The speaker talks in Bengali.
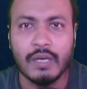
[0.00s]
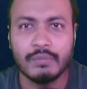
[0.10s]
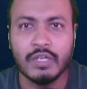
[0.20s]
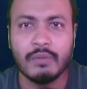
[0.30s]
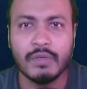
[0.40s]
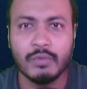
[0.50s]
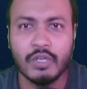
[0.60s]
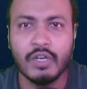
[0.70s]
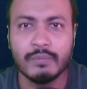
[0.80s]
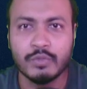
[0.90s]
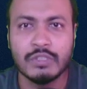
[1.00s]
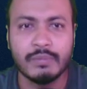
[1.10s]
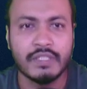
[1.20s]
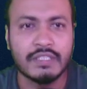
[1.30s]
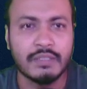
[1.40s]
আপনারা আমার মনে হয় বুঝতে
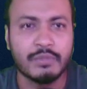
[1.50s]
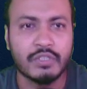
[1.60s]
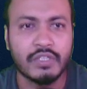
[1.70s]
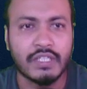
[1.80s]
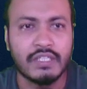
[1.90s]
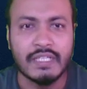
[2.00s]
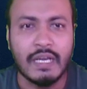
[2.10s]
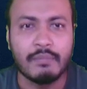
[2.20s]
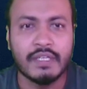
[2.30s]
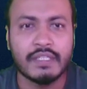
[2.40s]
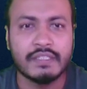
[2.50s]
পেরেছেন বিষয়টা আমরা